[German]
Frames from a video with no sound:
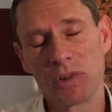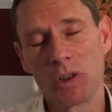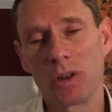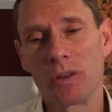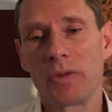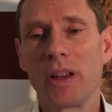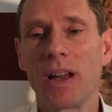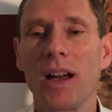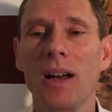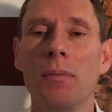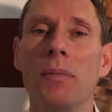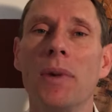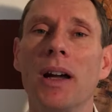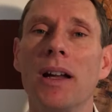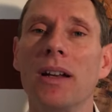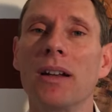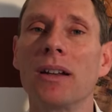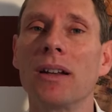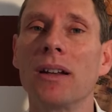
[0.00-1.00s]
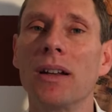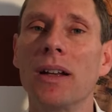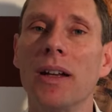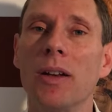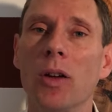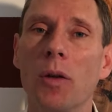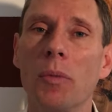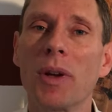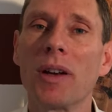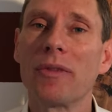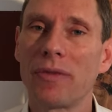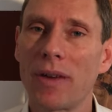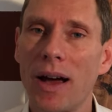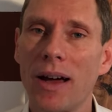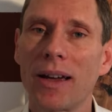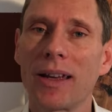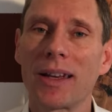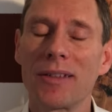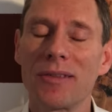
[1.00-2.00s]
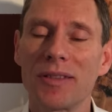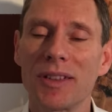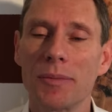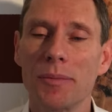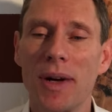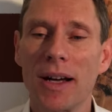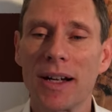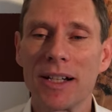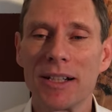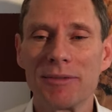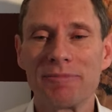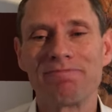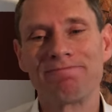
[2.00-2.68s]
Und wir haben einen enormen Fachkräftemangel.